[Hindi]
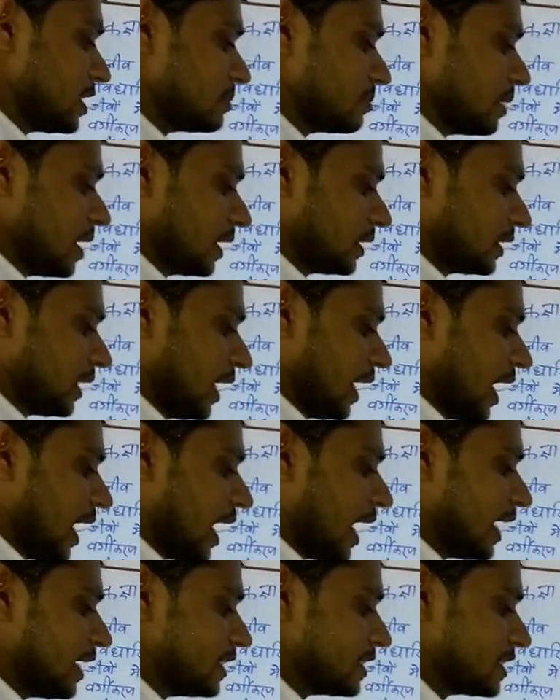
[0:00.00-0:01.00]
इसमें आता है
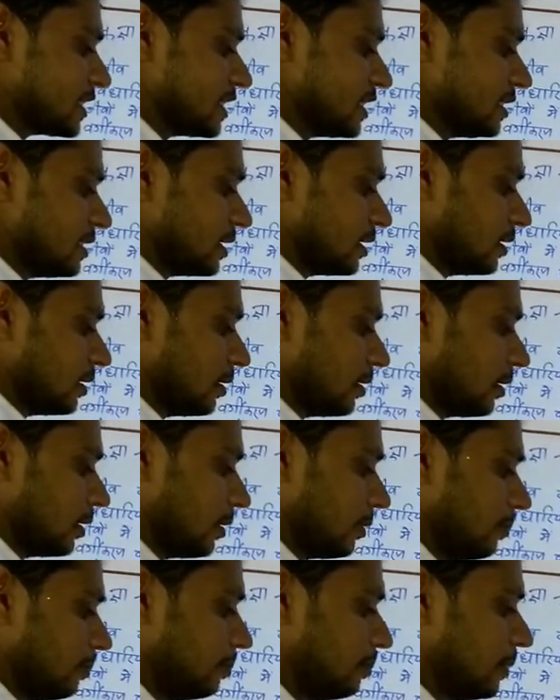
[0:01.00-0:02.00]
आईसी
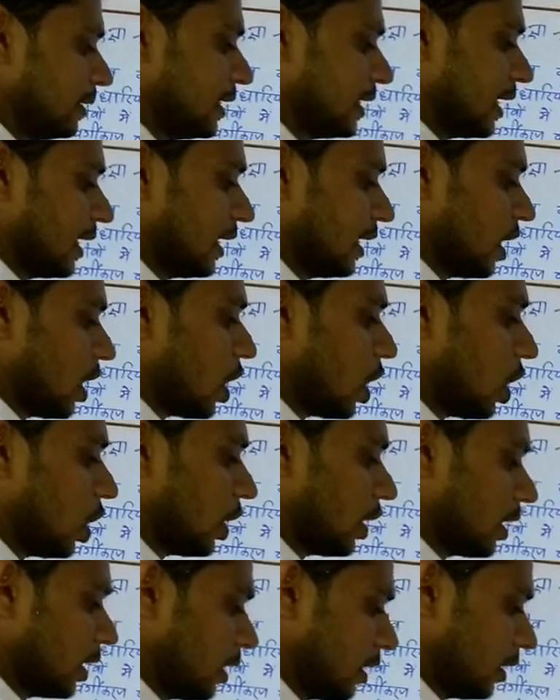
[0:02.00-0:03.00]
डी एन
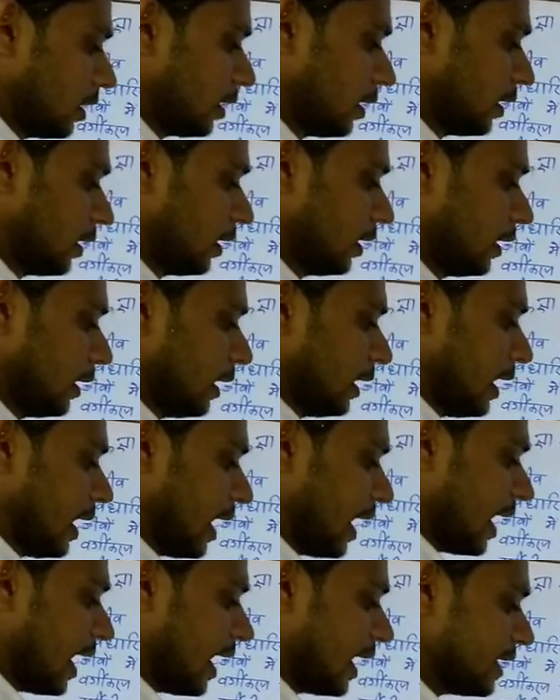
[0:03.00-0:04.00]
और
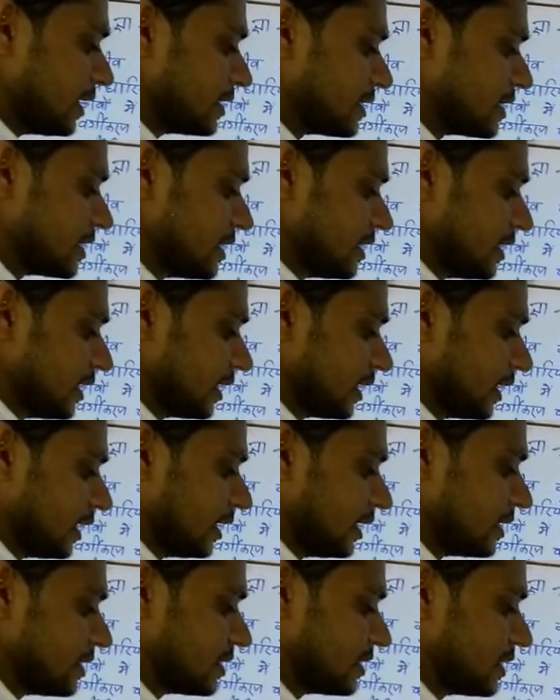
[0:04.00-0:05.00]
आईसी
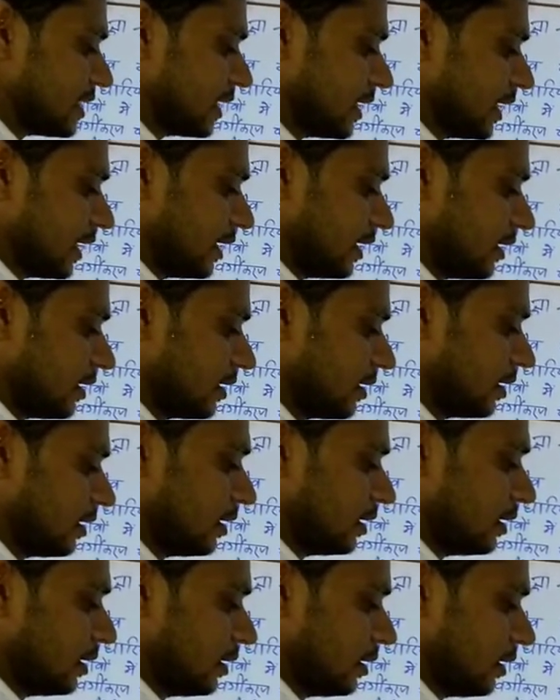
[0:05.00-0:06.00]
जेड एन
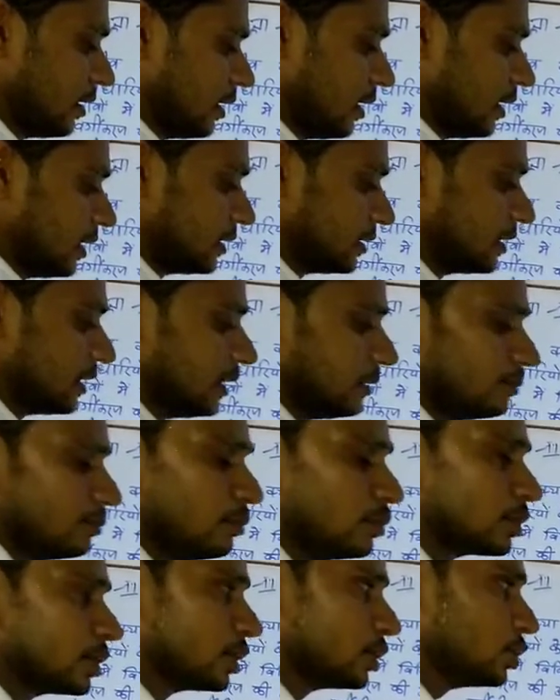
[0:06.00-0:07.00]
ये
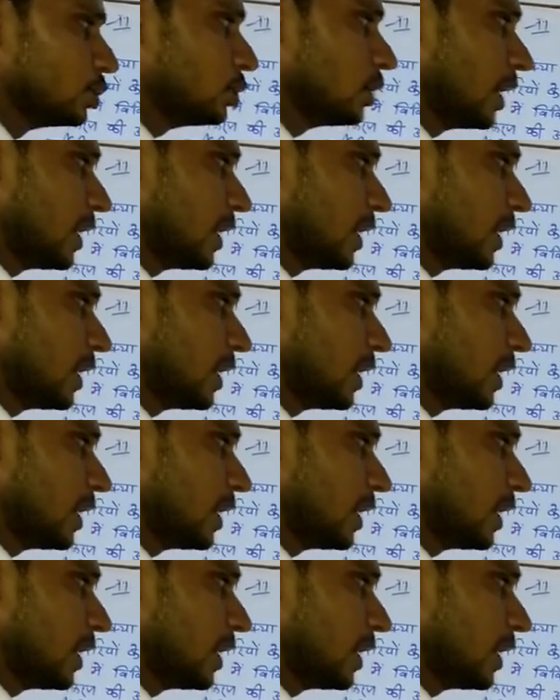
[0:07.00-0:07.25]
मुख्य दो